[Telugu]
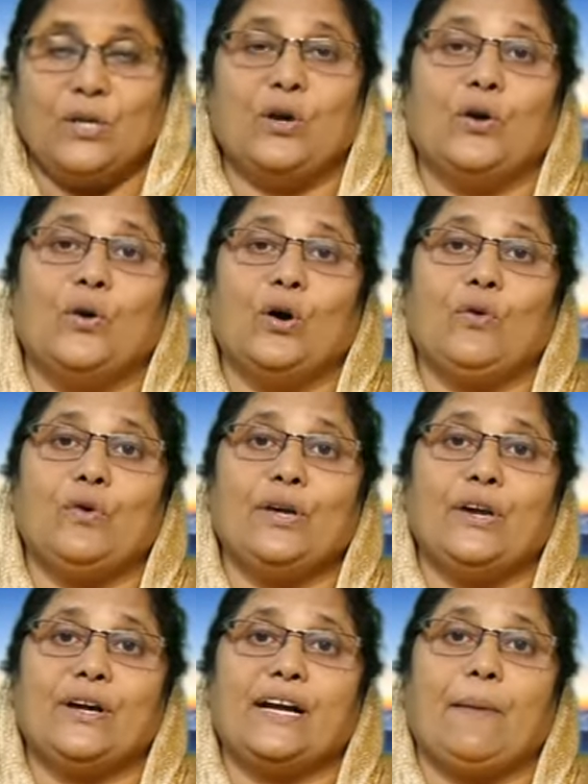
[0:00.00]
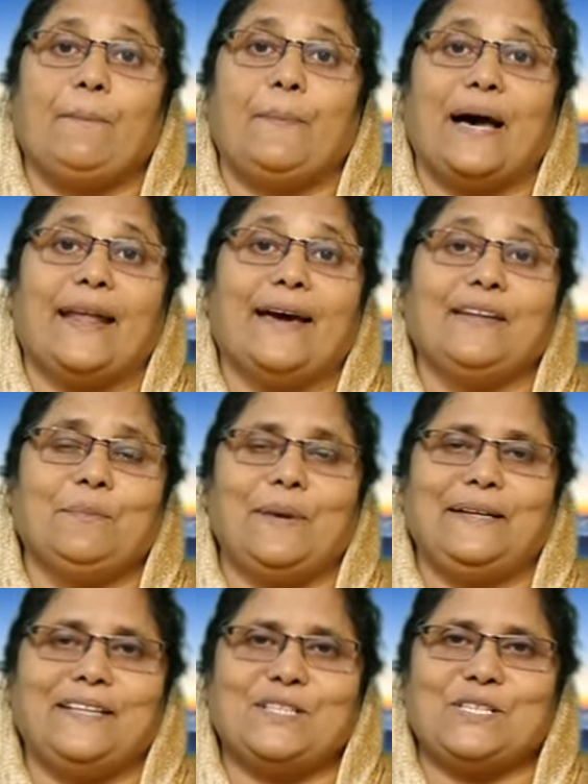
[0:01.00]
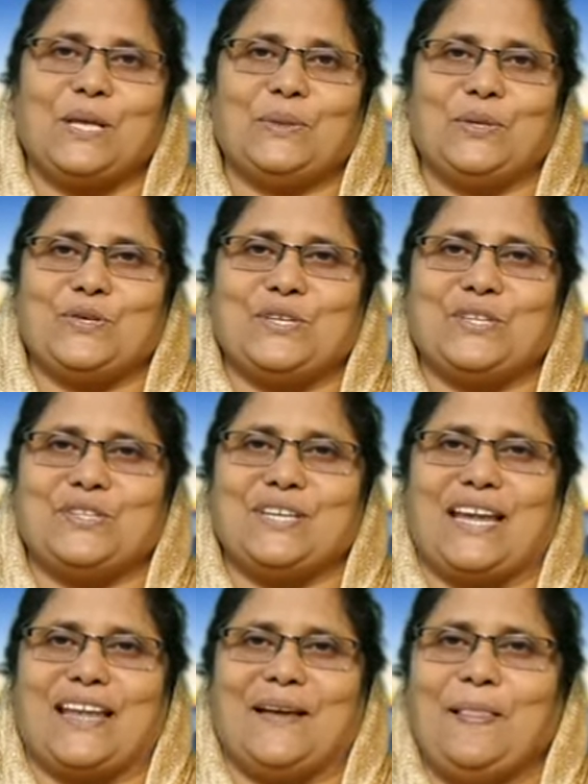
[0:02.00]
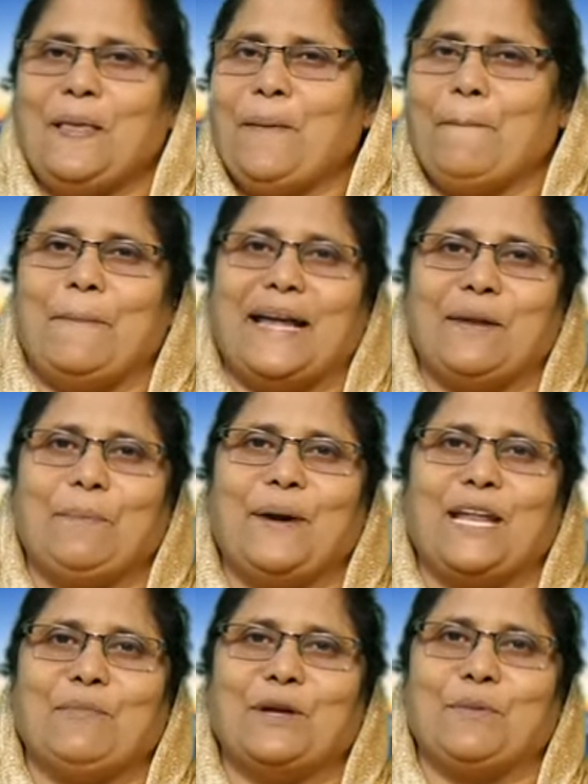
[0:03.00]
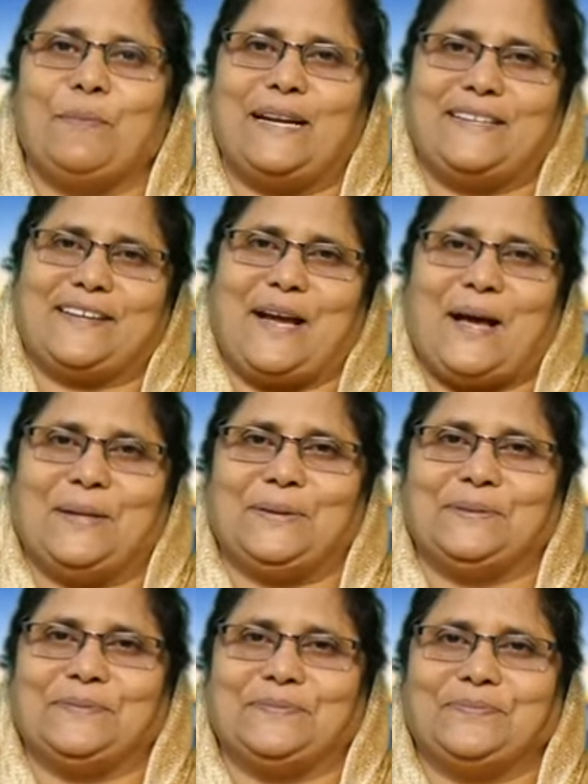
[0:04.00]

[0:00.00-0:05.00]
యహోవ యొక్క బలాన్ని బట్టి సంతోషించాల మన బలమును బట్టి కాదు